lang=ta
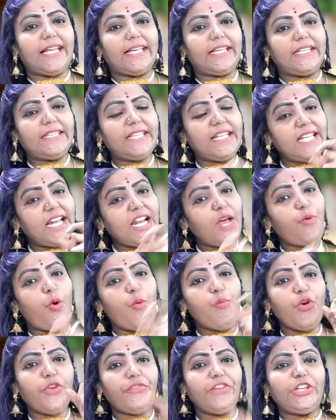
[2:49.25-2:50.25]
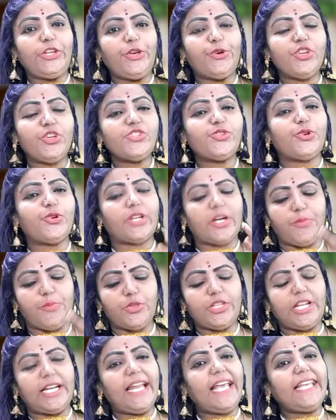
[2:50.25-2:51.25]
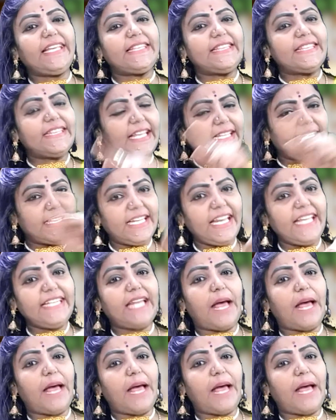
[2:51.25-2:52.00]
இதை தான் நான் ஒவ்வொரு வீடியோல சொல்றேன் முதல்ல இந்த இதுல